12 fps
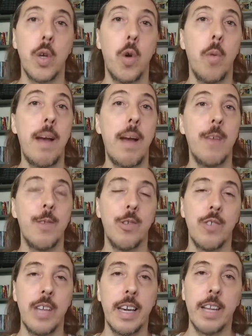ou palavras
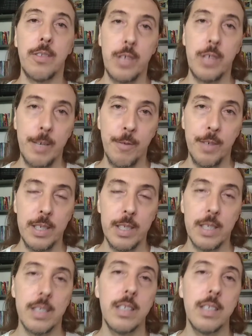negativas,